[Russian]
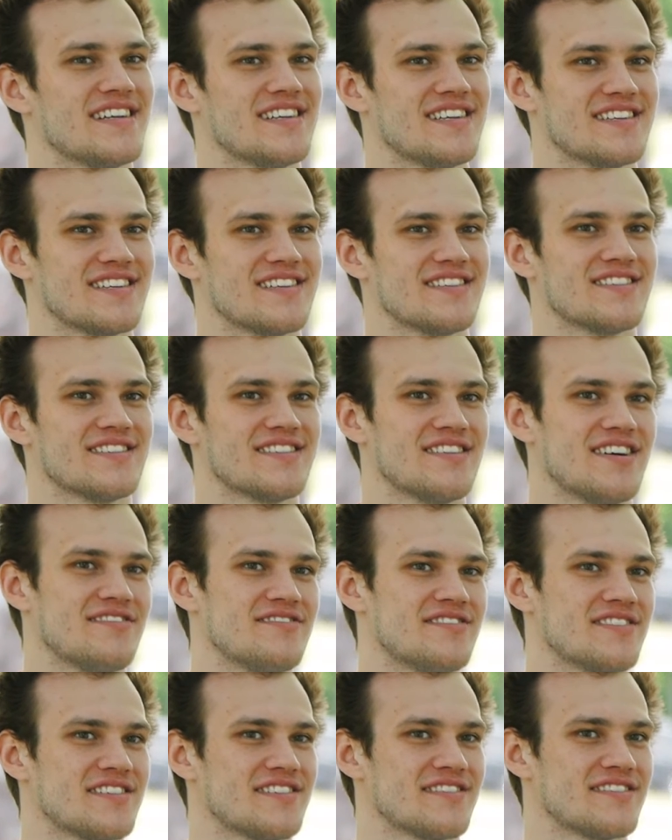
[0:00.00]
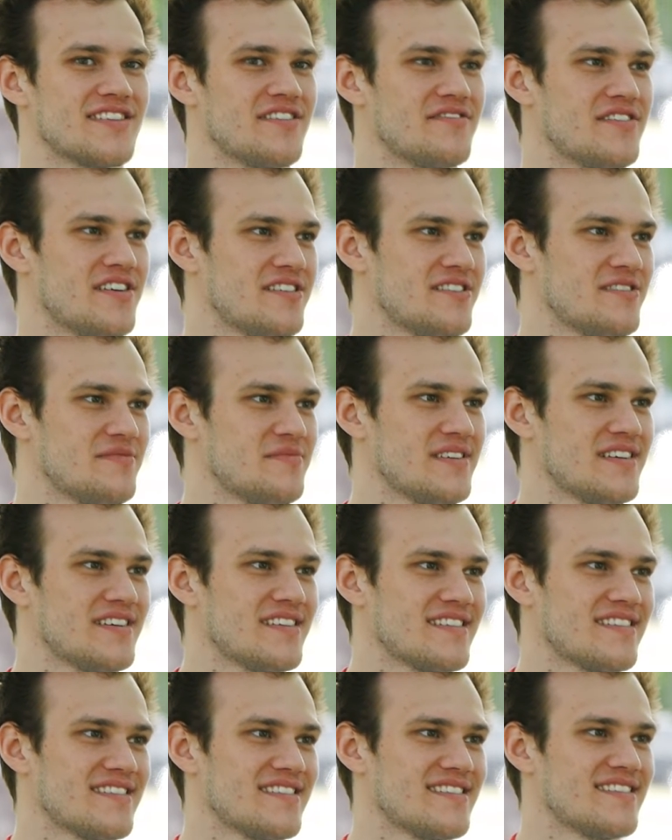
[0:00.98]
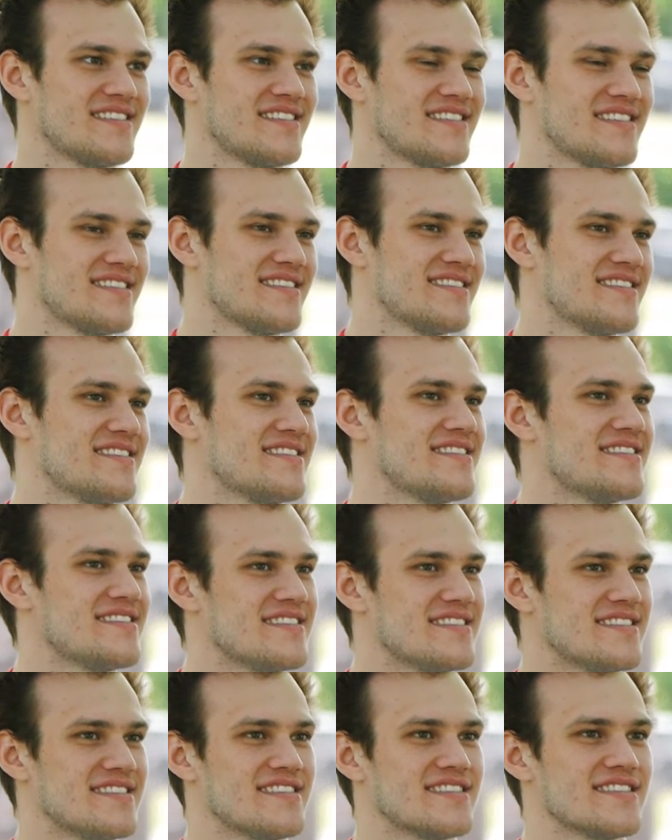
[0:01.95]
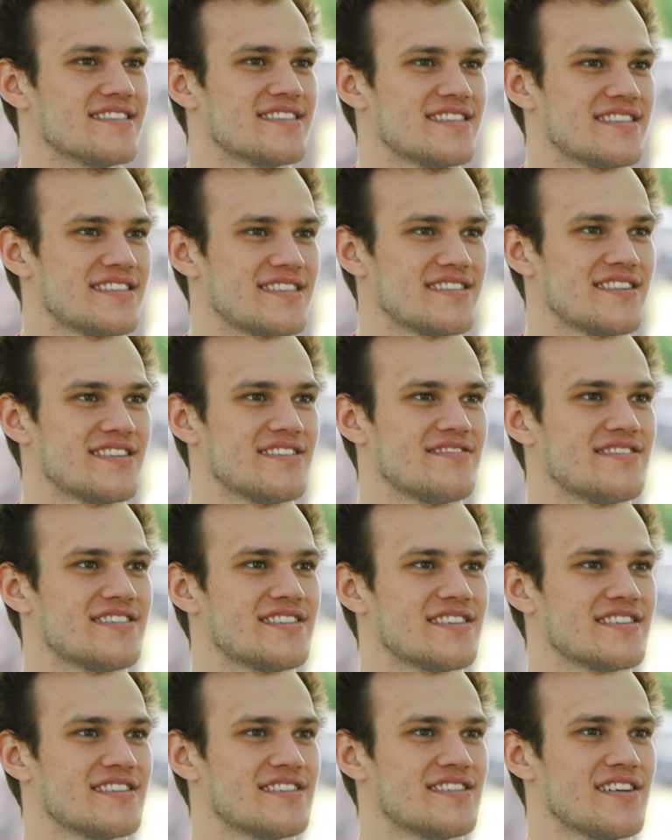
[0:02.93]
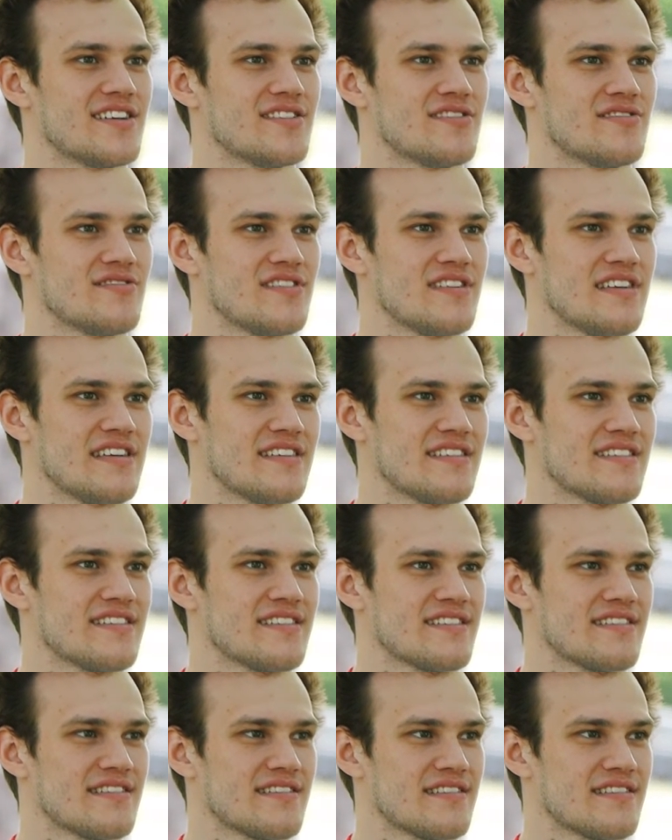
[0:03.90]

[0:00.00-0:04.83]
конечно, славится карнавалами, а, славится статуей. То есть ты